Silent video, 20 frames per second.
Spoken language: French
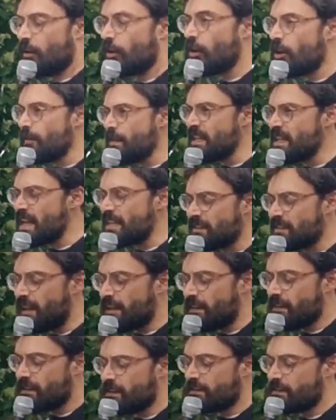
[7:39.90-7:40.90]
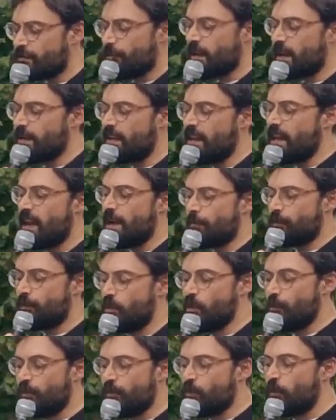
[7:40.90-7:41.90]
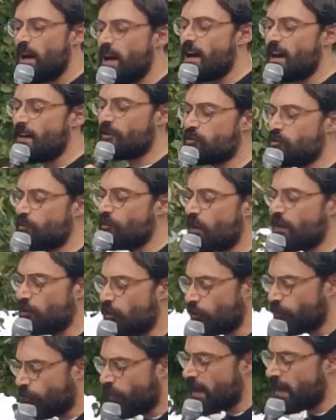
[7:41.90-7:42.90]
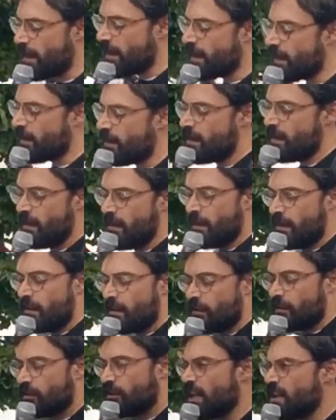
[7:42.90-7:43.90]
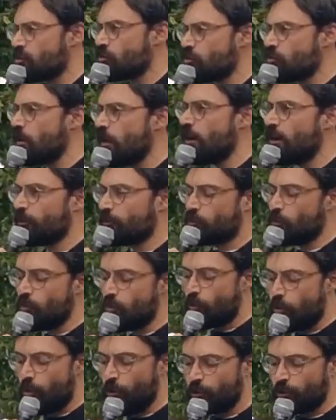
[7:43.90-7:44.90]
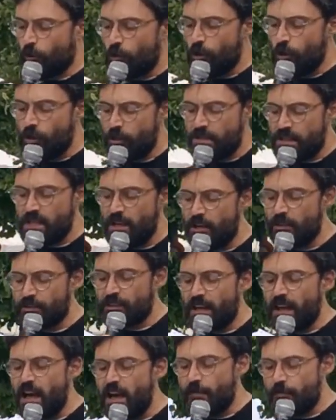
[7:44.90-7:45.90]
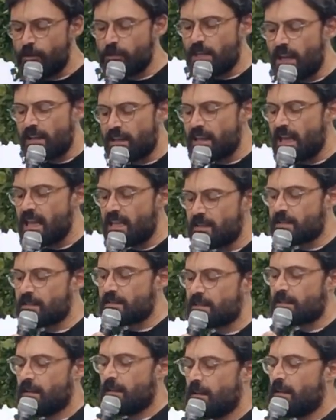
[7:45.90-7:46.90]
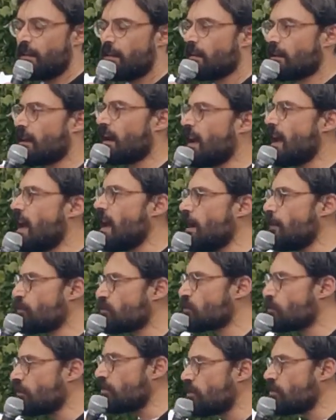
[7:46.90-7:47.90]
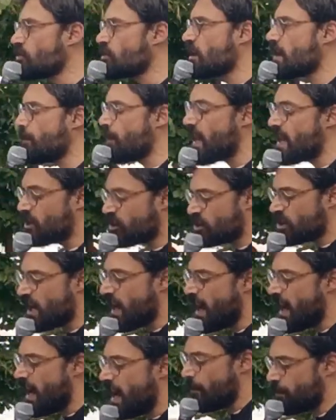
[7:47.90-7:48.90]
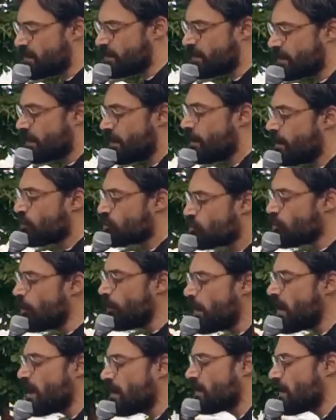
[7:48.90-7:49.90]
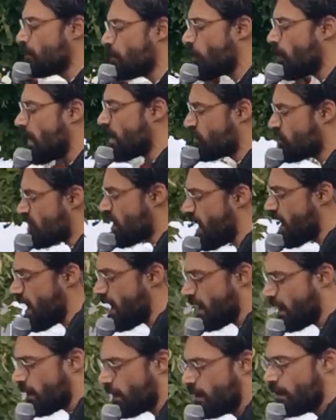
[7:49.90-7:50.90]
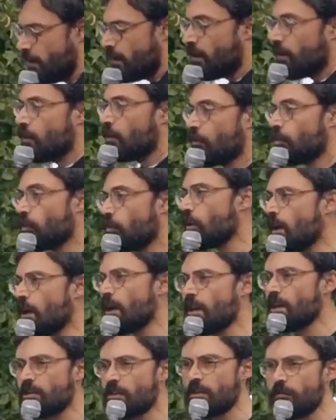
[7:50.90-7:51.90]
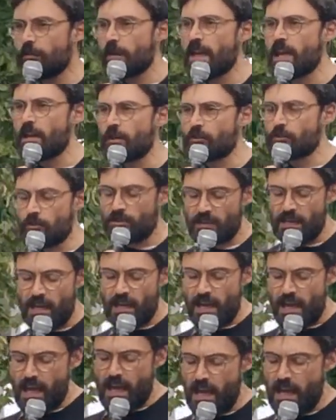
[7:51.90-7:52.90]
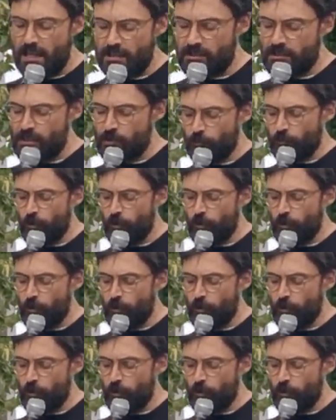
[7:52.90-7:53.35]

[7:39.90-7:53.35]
Remis d'attaque par la pulpe noire du bois de fer, Déjouant tout contrôle qui entrave ta quête, grimpe sur le Djebel Shams, sommet des monts Hadjar, loin des vertes terrasses qui